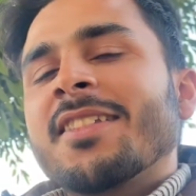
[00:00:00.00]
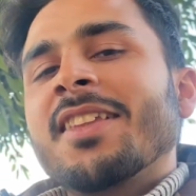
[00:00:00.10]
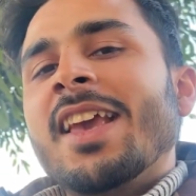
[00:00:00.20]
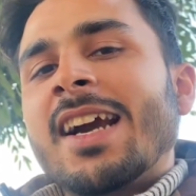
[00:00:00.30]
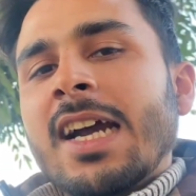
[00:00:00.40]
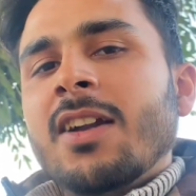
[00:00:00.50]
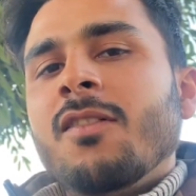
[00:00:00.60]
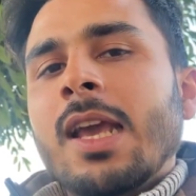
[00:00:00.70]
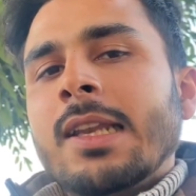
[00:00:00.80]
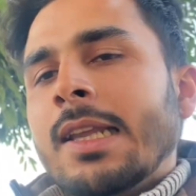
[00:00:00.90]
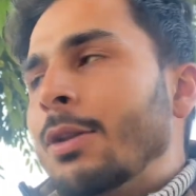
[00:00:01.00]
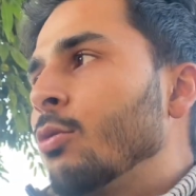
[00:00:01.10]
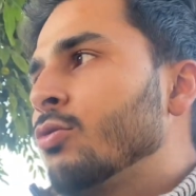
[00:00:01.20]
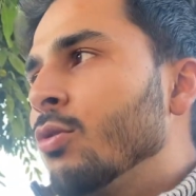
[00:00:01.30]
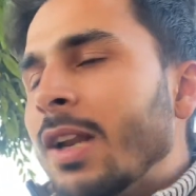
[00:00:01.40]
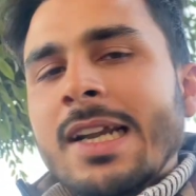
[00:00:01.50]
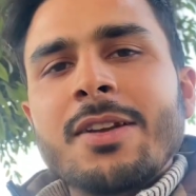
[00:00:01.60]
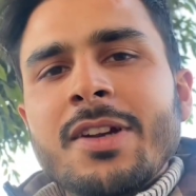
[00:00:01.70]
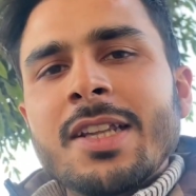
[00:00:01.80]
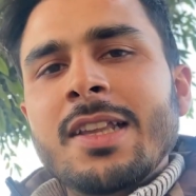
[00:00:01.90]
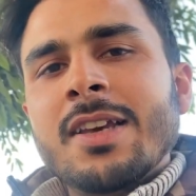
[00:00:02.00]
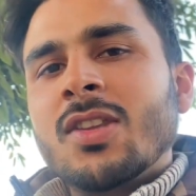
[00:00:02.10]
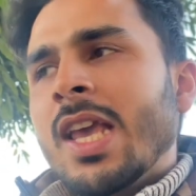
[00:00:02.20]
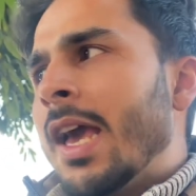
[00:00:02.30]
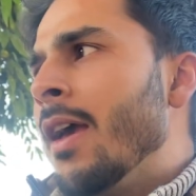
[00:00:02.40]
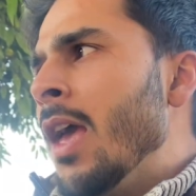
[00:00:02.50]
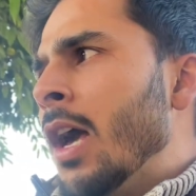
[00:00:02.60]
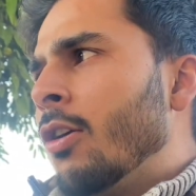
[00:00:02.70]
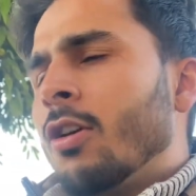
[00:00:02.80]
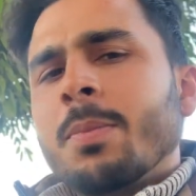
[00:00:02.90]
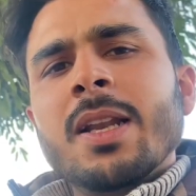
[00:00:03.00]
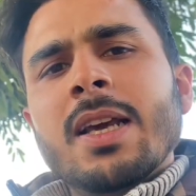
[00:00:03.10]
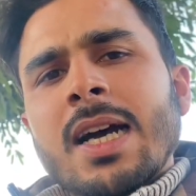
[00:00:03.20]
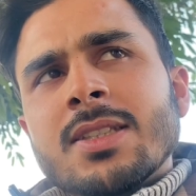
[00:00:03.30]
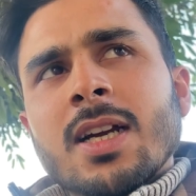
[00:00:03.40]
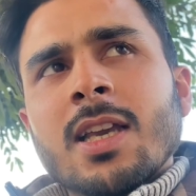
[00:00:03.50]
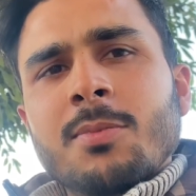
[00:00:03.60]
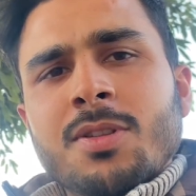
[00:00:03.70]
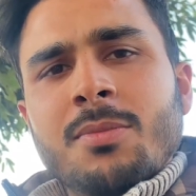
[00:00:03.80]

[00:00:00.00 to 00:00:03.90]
करते हैं काइट फ्लाइंग नहीं तो कुछ और एक्टिविटी देखते हैं और फिर घर जाके आपसे